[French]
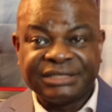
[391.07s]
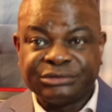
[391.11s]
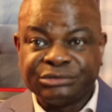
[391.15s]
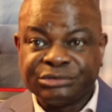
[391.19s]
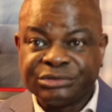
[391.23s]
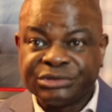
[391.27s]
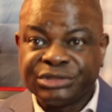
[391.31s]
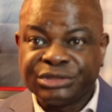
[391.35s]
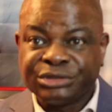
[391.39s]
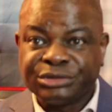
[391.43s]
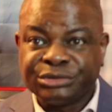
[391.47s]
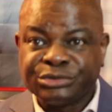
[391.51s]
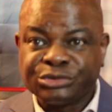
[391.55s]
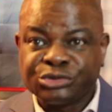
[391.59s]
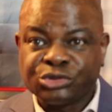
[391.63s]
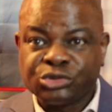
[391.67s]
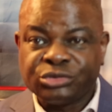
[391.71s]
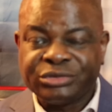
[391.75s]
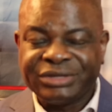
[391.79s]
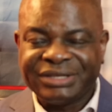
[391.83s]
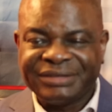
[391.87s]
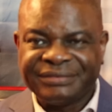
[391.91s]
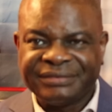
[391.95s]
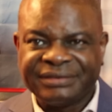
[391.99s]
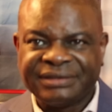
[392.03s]
pour
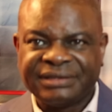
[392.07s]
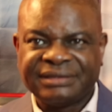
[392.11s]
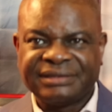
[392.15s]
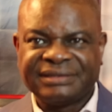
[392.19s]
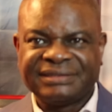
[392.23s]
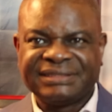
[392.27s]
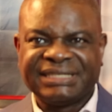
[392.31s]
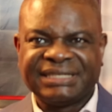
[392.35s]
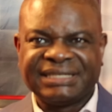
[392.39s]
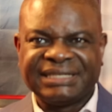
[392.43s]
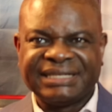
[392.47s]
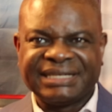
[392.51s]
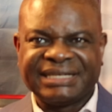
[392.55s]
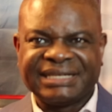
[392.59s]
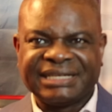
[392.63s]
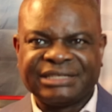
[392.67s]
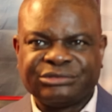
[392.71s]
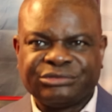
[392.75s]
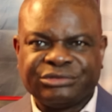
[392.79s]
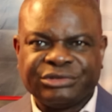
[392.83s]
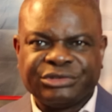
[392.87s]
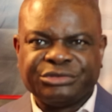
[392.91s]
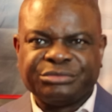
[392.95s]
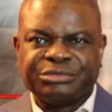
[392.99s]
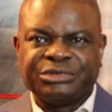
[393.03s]
préserver l'unité
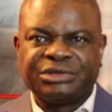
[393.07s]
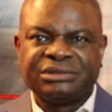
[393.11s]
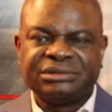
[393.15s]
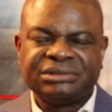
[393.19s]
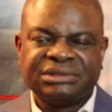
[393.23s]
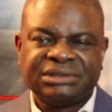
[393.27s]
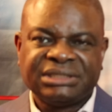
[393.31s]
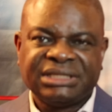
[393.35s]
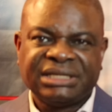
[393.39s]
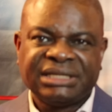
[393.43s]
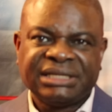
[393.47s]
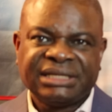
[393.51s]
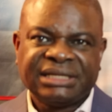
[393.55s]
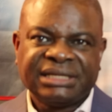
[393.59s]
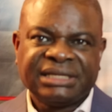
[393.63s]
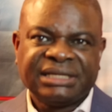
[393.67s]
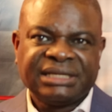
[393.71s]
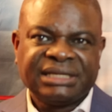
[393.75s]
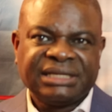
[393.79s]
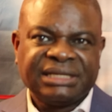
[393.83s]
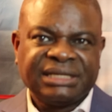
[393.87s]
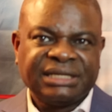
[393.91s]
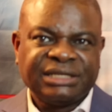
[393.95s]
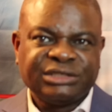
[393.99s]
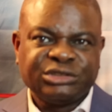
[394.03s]
et la
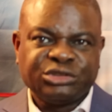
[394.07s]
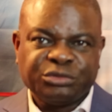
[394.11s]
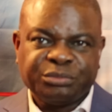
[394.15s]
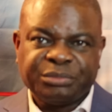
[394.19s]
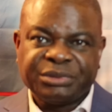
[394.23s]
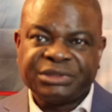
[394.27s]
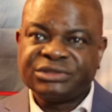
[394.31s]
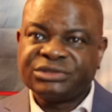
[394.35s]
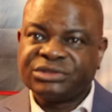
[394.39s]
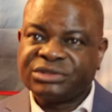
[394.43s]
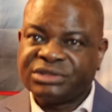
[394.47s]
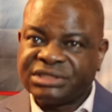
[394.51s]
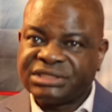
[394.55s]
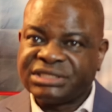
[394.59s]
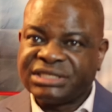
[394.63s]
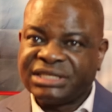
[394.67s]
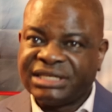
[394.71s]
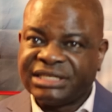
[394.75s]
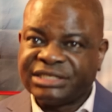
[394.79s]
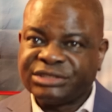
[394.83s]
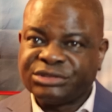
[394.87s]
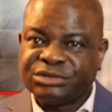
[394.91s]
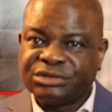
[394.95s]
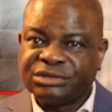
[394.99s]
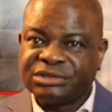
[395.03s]
stabilité.
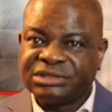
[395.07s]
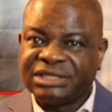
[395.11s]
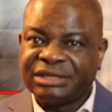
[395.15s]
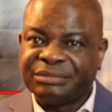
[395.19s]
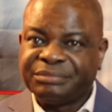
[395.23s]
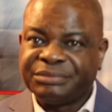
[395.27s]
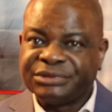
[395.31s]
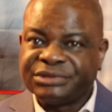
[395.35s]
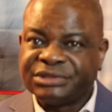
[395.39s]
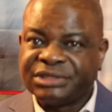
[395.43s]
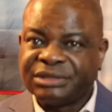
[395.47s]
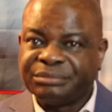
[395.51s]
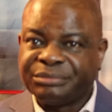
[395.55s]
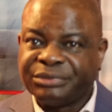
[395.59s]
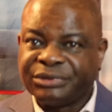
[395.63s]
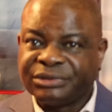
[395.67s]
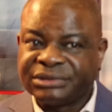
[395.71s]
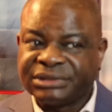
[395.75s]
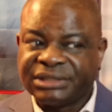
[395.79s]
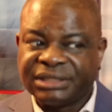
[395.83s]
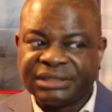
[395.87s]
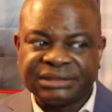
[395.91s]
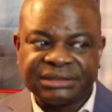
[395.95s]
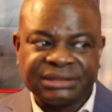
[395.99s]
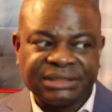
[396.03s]
Chers
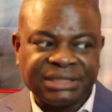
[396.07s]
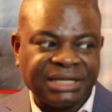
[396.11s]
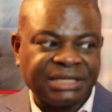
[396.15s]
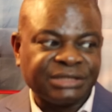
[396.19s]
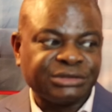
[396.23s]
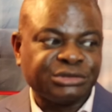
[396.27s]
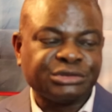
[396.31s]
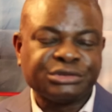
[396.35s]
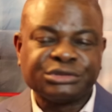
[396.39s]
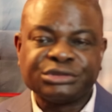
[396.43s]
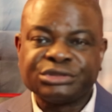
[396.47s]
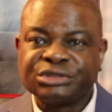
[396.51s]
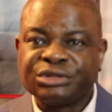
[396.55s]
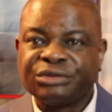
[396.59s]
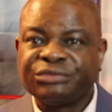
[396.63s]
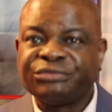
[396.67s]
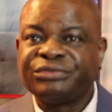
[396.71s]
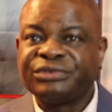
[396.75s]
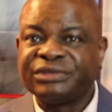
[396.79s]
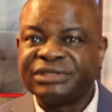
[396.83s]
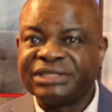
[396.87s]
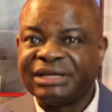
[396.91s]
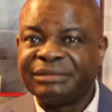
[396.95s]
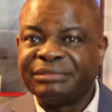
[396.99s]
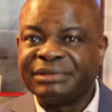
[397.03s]
amis,
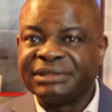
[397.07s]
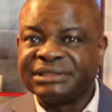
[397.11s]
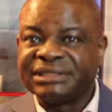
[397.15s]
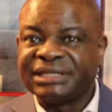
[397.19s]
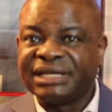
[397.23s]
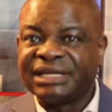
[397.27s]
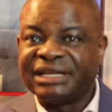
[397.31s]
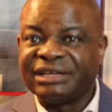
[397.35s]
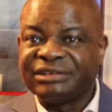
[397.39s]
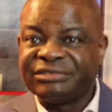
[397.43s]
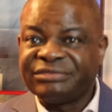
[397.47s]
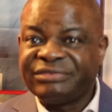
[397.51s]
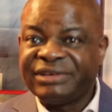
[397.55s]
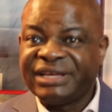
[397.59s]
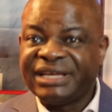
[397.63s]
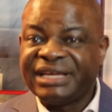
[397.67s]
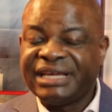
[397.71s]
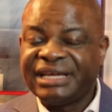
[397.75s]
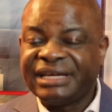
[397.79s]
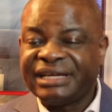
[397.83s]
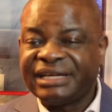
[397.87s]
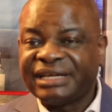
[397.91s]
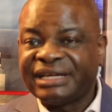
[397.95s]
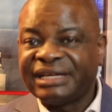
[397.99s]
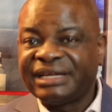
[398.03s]
laissez le
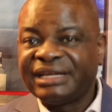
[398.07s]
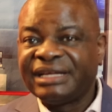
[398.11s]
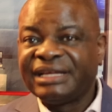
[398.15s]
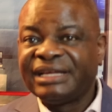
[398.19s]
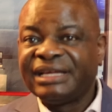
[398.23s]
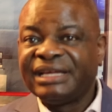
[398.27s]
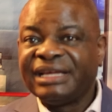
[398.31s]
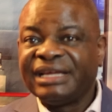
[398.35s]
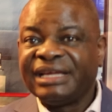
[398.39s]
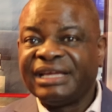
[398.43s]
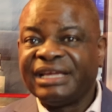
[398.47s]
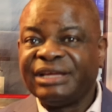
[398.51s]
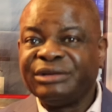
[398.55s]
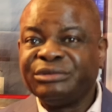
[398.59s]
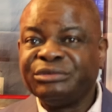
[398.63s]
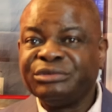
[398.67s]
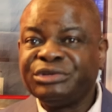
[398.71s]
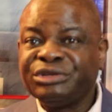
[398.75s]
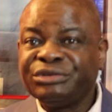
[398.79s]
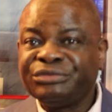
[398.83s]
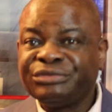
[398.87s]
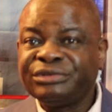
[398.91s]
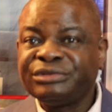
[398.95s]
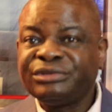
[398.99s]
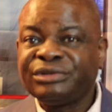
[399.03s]
pdci
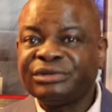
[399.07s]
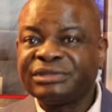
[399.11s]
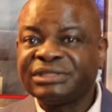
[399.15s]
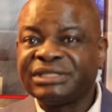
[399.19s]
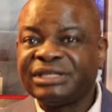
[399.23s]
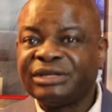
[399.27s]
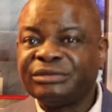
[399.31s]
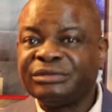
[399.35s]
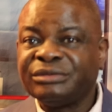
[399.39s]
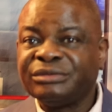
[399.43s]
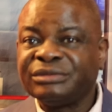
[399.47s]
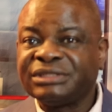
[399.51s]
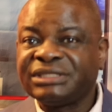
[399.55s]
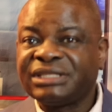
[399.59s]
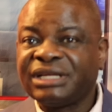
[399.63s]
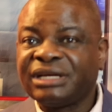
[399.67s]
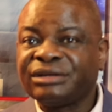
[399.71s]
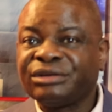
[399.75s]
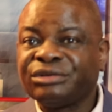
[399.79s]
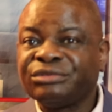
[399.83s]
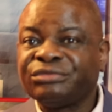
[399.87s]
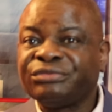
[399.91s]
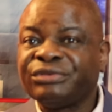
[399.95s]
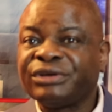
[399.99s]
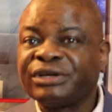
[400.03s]
enterrer son président.
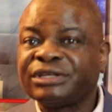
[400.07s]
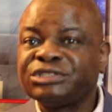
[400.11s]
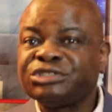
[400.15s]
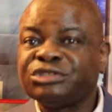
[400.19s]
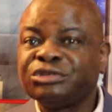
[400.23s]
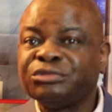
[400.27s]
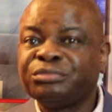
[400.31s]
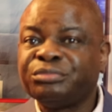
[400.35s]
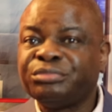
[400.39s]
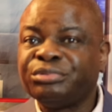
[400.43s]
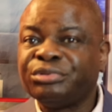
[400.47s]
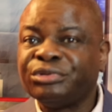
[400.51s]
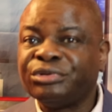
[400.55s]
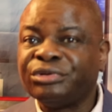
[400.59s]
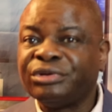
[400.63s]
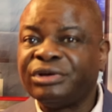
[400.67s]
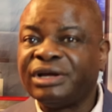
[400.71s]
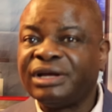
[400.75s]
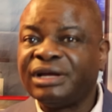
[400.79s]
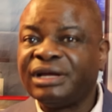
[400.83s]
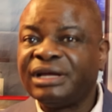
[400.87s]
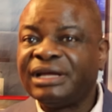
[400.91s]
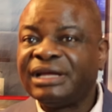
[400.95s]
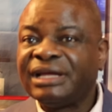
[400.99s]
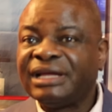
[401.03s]
Les
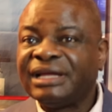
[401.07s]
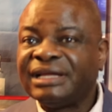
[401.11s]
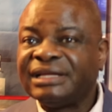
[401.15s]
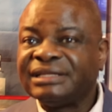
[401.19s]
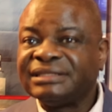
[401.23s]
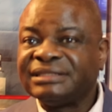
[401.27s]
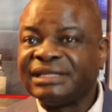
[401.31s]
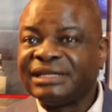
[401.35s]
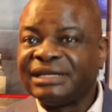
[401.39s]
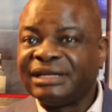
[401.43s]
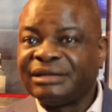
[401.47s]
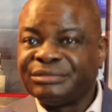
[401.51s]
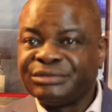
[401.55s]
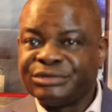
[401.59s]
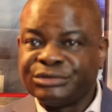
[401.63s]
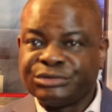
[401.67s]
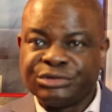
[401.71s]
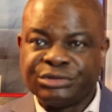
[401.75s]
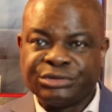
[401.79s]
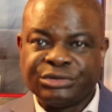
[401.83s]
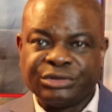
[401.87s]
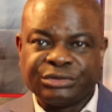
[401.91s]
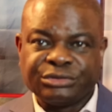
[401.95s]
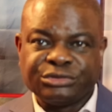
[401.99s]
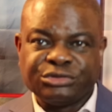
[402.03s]
Tidiane
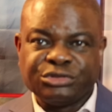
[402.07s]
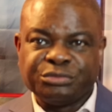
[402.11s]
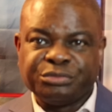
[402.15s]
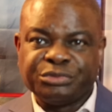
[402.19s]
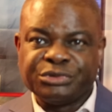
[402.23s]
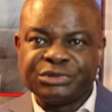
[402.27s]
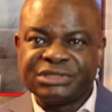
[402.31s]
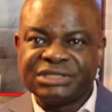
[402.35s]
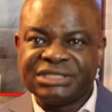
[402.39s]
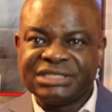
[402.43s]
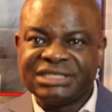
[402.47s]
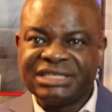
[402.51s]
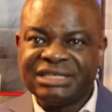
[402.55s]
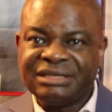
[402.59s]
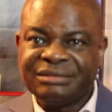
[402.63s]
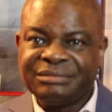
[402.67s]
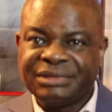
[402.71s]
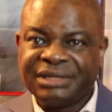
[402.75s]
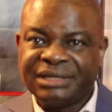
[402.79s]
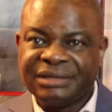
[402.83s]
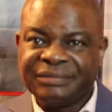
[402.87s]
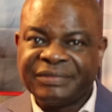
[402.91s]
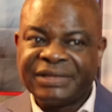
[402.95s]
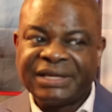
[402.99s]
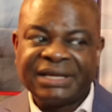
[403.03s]
Thiam
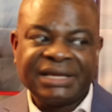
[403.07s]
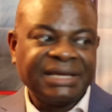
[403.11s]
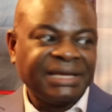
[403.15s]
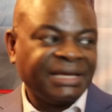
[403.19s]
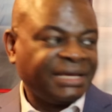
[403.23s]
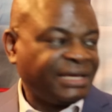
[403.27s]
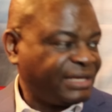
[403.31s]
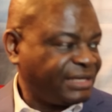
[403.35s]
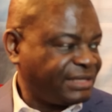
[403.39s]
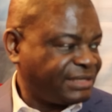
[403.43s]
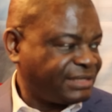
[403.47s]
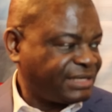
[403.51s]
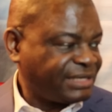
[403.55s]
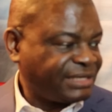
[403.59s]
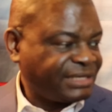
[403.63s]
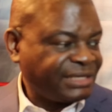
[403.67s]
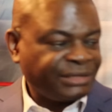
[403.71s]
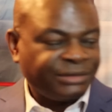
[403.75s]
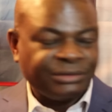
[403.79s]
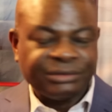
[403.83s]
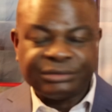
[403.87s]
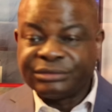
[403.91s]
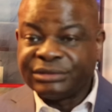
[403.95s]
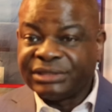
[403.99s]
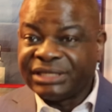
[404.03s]
pleurer son président
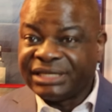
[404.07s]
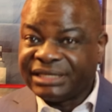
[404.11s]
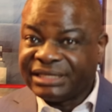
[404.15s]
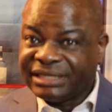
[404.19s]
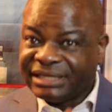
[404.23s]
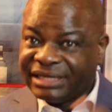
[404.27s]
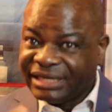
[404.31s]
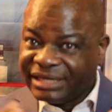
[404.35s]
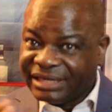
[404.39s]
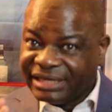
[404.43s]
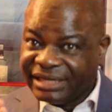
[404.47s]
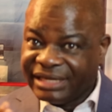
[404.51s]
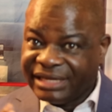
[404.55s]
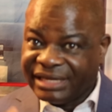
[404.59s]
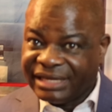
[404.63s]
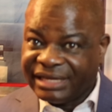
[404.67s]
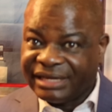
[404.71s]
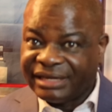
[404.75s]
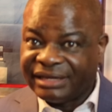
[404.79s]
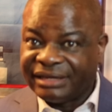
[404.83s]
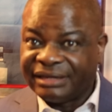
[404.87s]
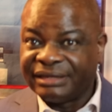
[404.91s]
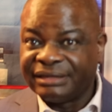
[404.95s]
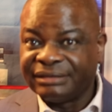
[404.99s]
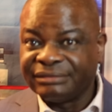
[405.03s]
en
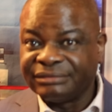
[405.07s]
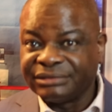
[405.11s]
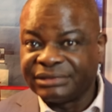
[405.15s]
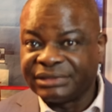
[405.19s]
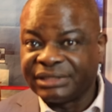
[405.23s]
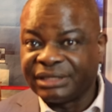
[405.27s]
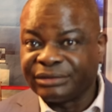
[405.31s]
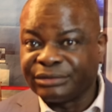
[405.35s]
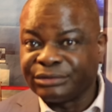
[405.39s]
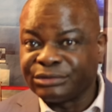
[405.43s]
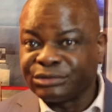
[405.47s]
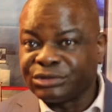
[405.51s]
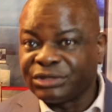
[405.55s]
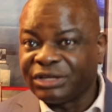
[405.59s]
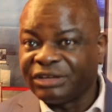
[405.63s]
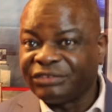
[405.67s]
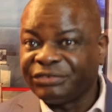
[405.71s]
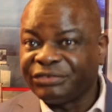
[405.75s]
parlant. De quoi